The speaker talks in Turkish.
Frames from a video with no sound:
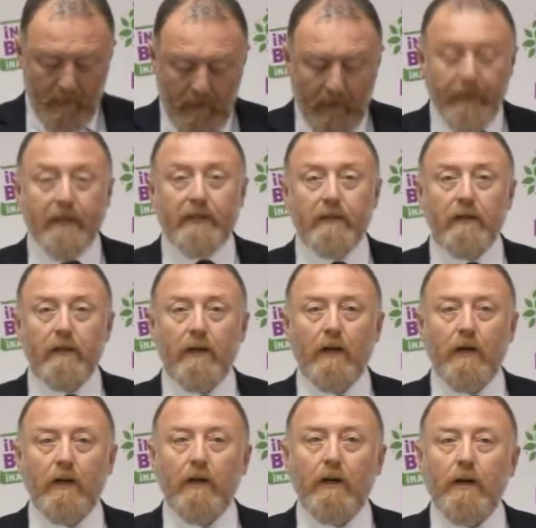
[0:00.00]
Evet.
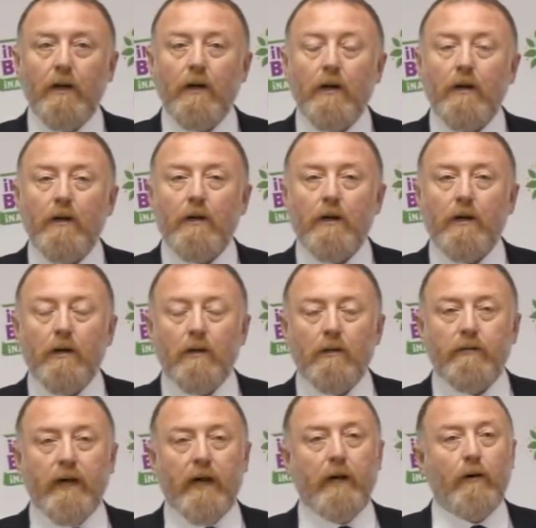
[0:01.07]

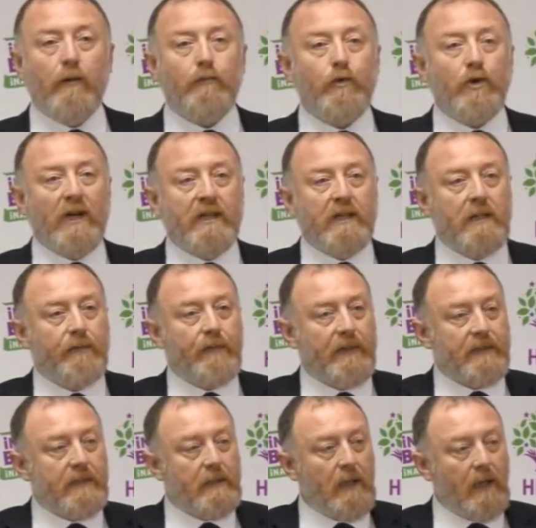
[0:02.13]
Ve buna kılıf
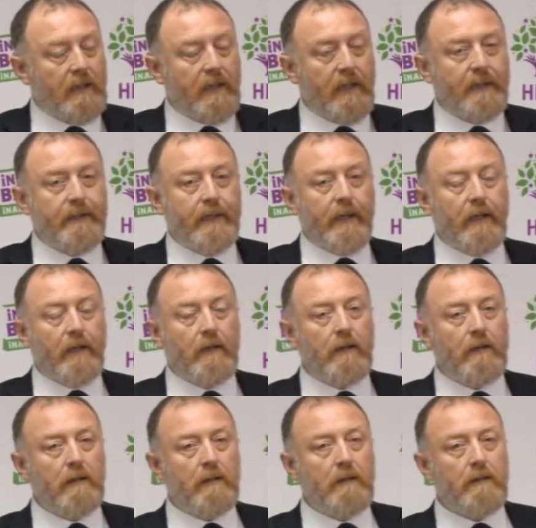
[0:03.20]
hazırlarken de
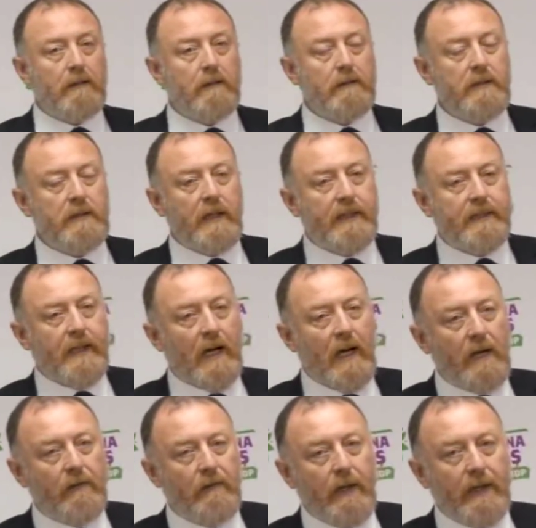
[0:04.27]

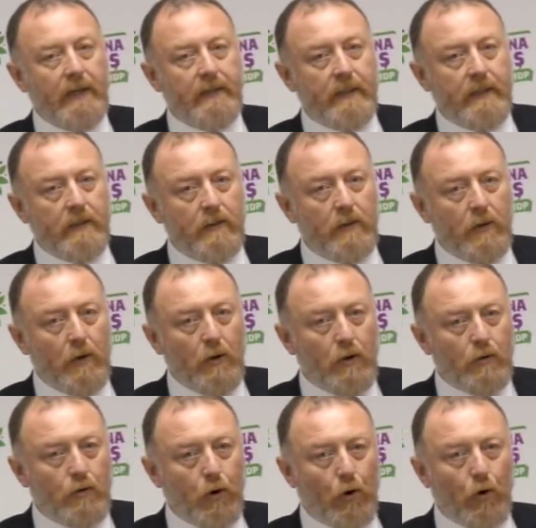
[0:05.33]
cezaevlerinin
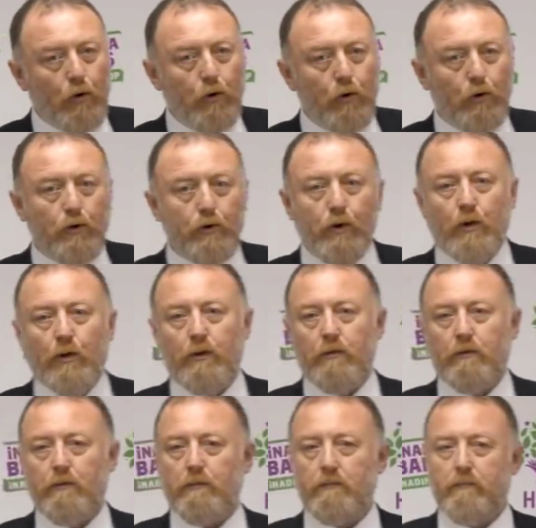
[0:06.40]
doluluğunu
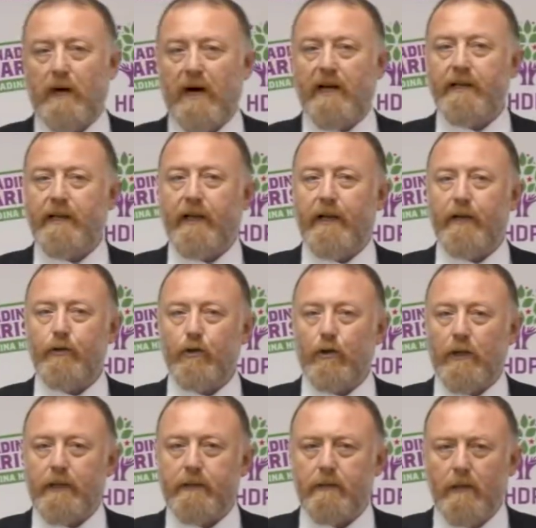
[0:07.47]
bahane
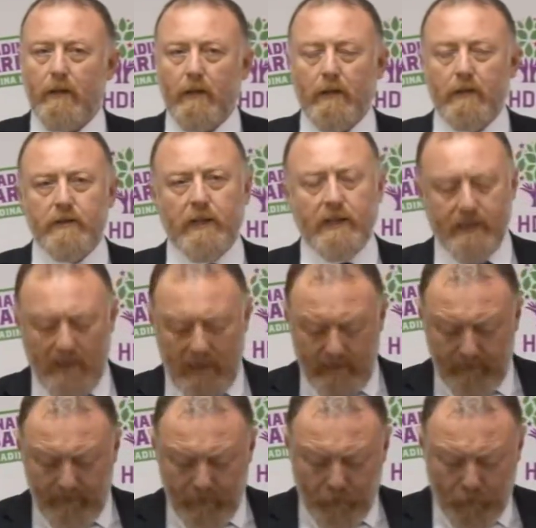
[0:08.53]
ediyorlar.
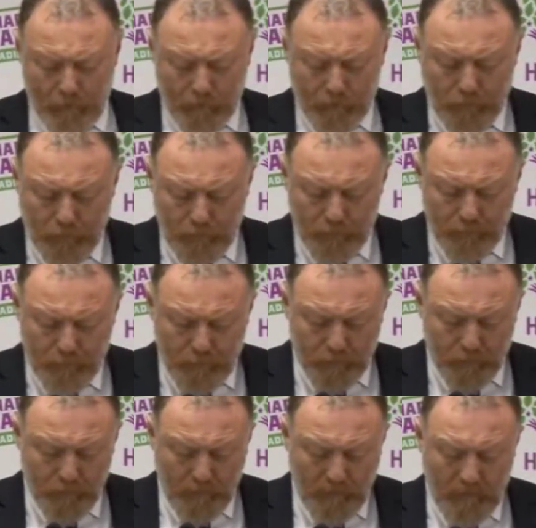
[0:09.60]
Cezaevleri çok
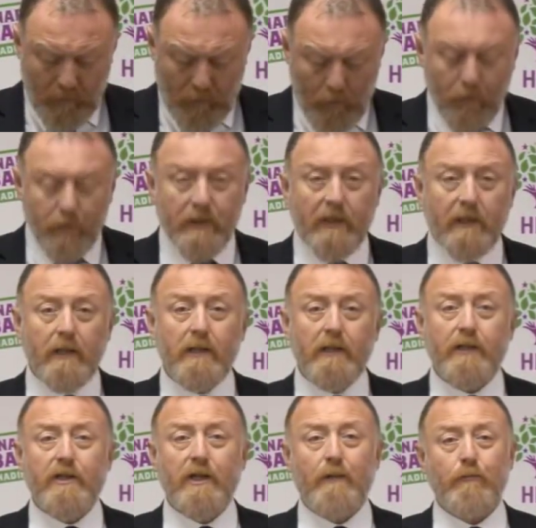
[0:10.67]
doluymuş. Oradaki
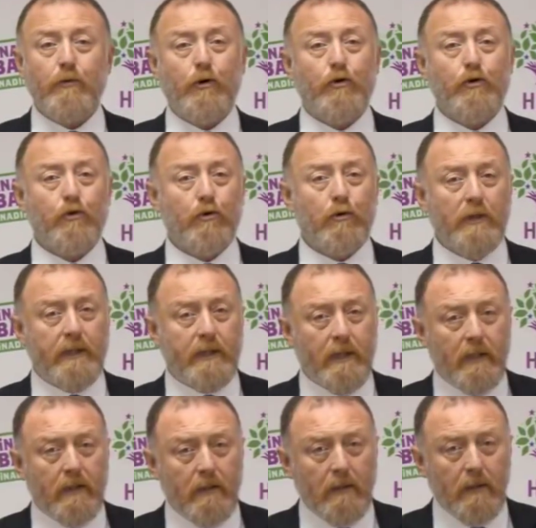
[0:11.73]
yaşam
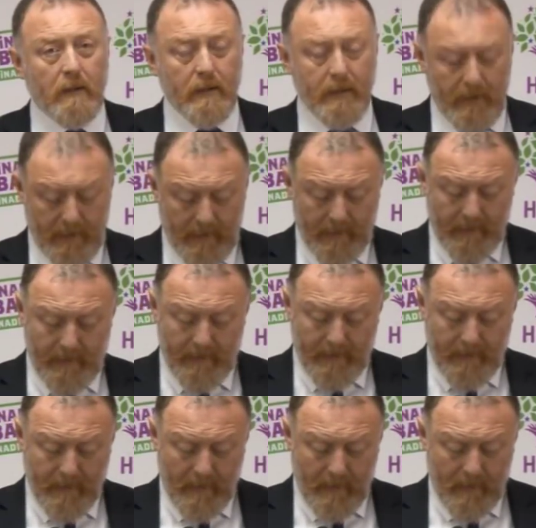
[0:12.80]
koşulları ee,